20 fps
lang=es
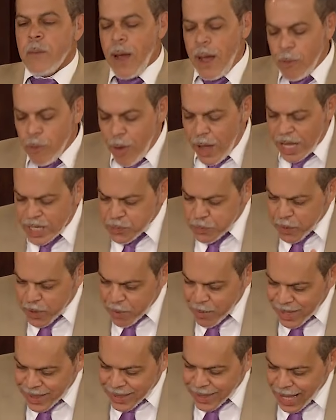Pablo ha
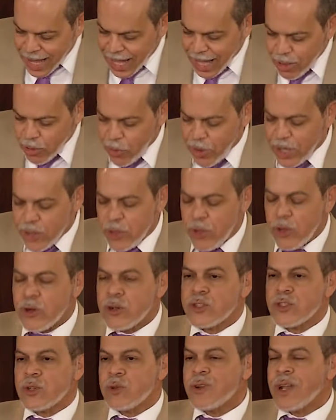experimentado a
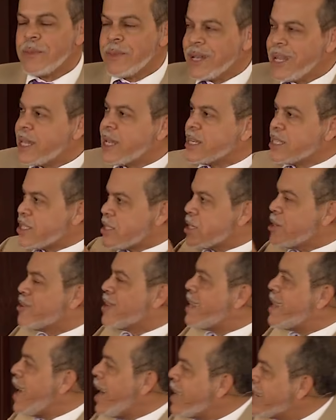Dios de una manera
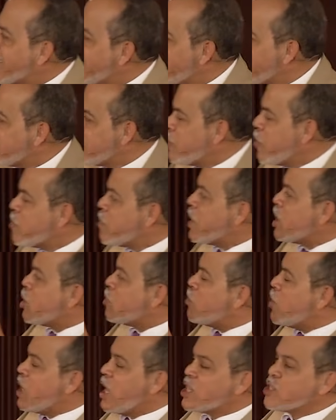extraordinaria, la forma en
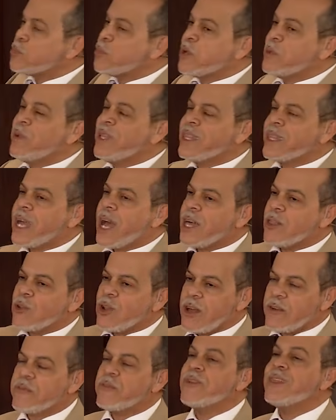cómo él ha
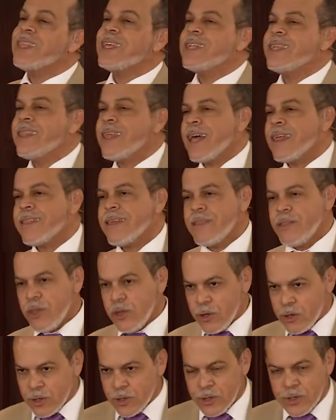experimentado la fidelidad de
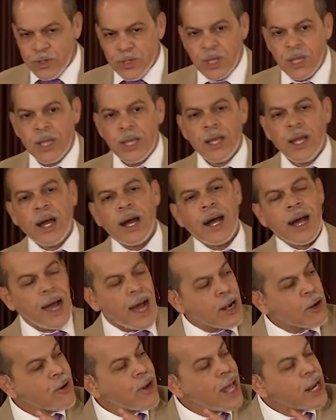Dios
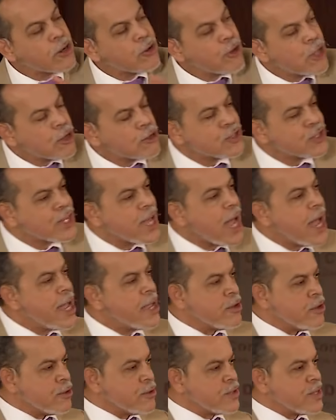a, lo largo de los
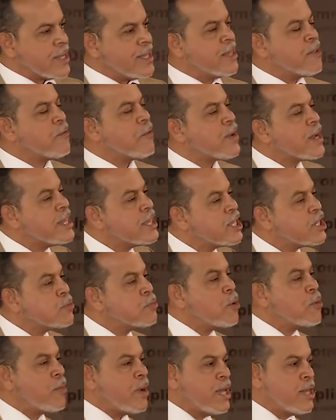años, en
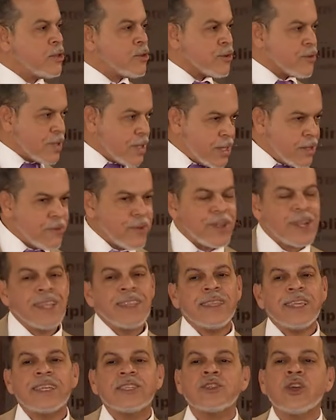diferentes momentos, en
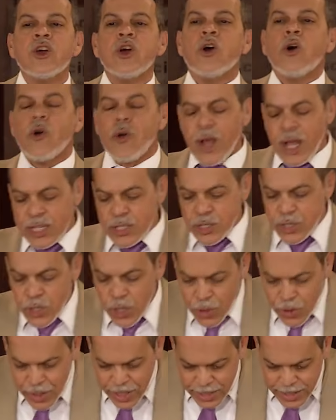diferentes
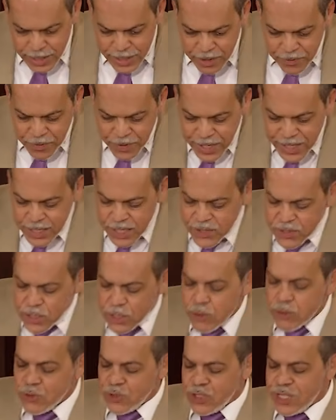ocasiones, en diferentes
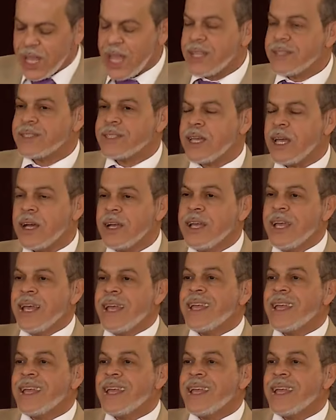circunstancias